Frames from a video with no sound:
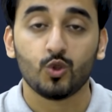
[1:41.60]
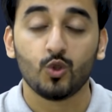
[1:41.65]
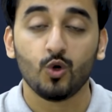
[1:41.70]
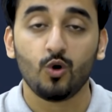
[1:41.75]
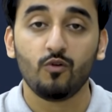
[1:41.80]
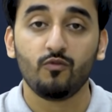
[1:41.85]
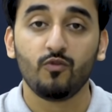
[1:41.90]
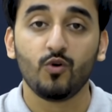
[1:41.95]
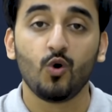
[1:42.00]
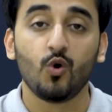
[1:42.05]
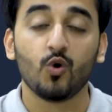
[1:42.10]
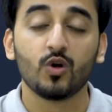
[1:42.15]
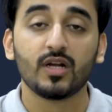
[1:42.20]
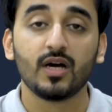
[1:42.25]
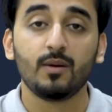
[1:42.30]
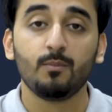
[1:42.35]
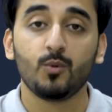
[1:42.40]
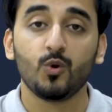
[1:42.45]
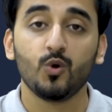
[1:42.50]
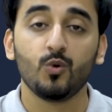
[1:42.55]
तो वो
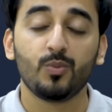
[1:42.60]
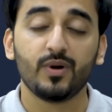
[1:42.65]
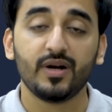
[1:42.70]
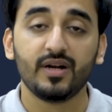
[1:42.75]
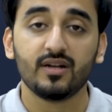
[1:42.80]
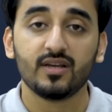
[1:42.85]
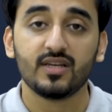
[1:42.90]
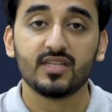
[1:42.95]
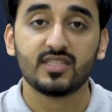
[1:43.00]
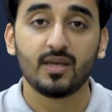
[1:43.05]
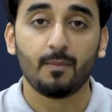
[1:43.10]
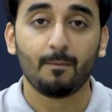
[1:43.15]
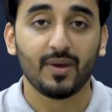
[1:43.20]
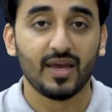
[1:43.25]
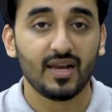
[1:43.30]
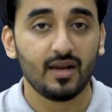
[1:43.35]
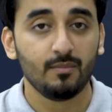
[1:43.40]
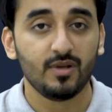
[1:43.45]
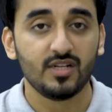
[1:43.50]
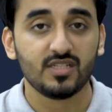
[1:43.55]
उनका ब्लूप्रिंट इससे
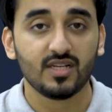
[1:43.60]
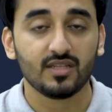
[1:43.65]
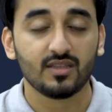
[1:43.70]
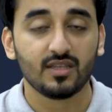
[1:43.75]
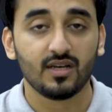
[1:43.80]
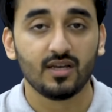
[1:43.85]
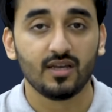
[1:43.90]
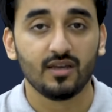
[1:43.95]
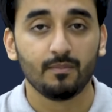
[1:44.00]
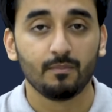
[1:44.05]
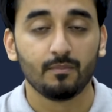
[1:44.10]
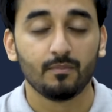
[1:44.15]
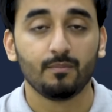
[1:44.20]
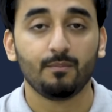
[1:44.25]
पहले मिल जाता है